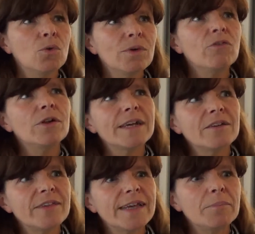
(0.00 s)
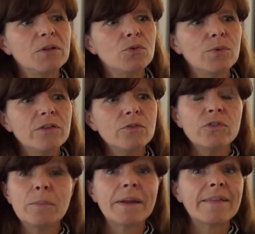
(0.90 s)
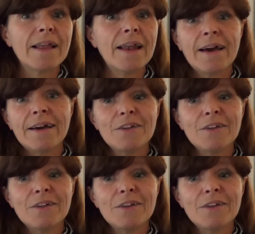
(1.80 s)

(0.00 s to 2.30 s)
Una volta che si è capito questo si prende la